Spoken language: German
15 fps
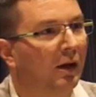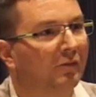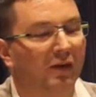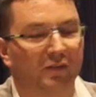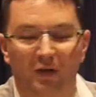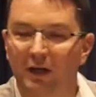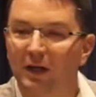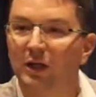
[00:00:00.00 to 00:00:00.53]

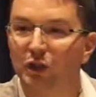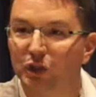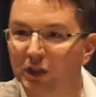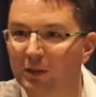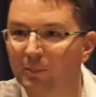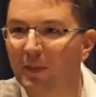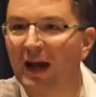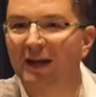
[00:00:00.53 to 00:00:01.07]
was er da
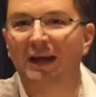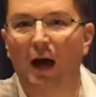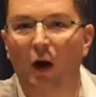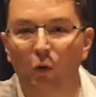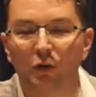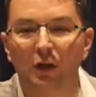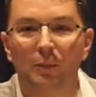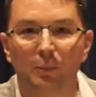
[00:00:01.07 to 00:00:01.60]
geschrieben hat,
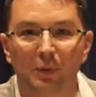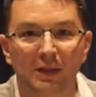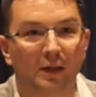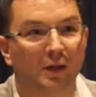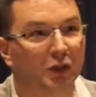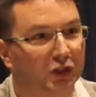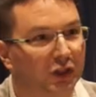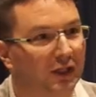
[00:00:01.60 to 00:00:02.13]
haut
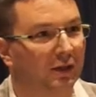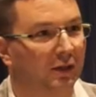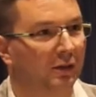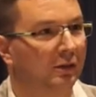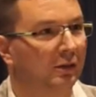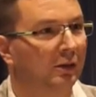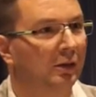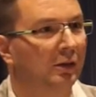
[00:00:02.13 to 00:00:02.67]
empirisch hin.
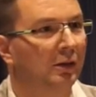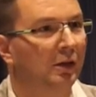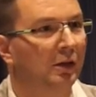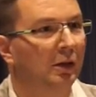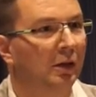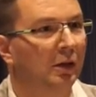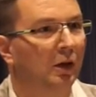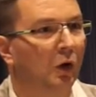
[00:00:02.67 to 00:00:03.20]

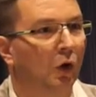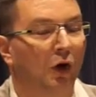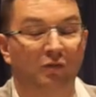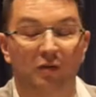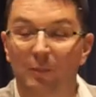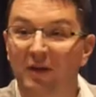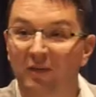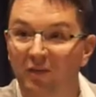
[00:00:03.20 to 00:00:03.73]
Und
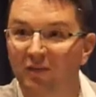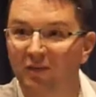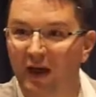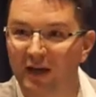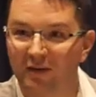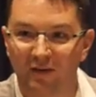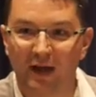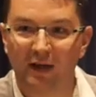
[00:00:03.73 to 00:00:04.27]
wenn man sich
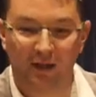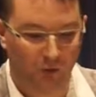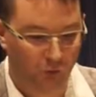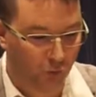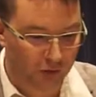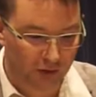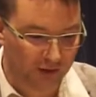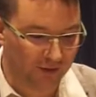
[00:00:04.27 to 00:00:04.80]
seine Werke
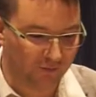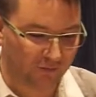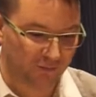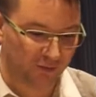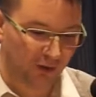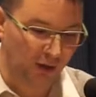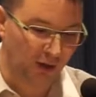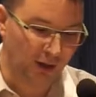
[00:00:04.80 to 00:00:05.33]
durchliest,
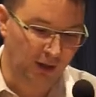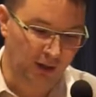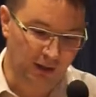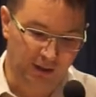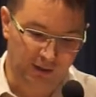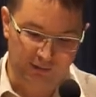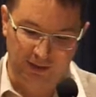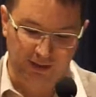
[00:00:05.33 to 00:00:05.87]

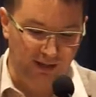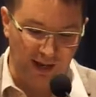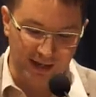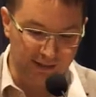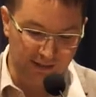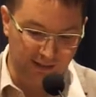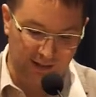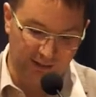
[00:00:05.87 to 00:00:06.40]
dann
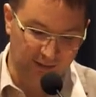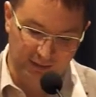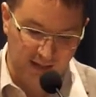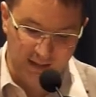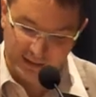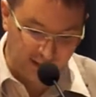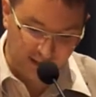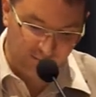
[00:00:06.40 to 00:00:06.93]
gleich,
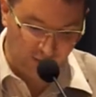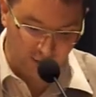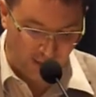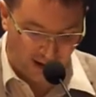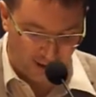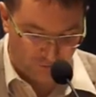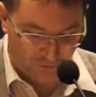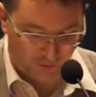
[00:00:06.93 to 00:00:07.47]
gleich ganz am
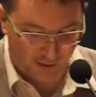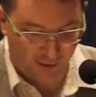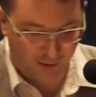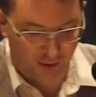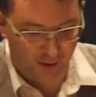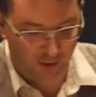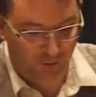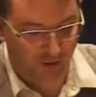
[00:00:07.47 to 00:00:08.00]
Anfang,
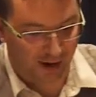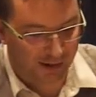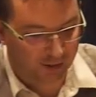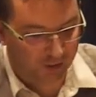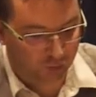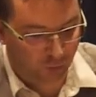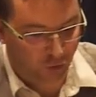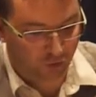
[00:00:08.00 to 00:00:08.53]

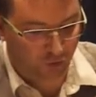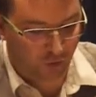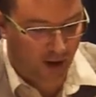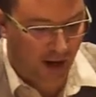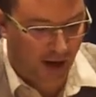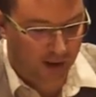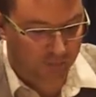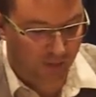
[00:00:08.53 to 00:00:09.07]

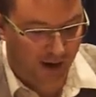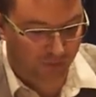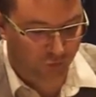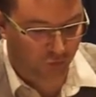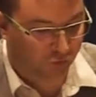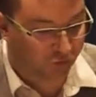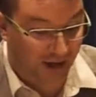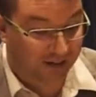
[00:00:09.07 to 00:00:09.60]
verhängnisvolle
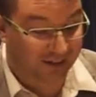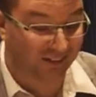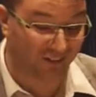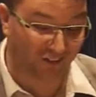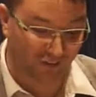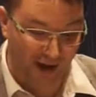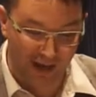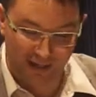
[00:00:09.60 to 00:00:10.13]
Anmaßung, Seite
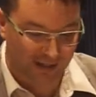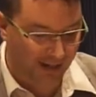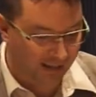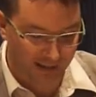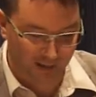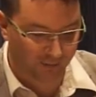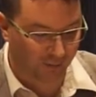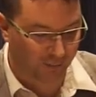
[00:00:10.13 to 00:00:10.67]
2, gleich
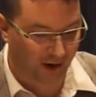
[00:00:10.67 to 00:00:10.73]
ganz am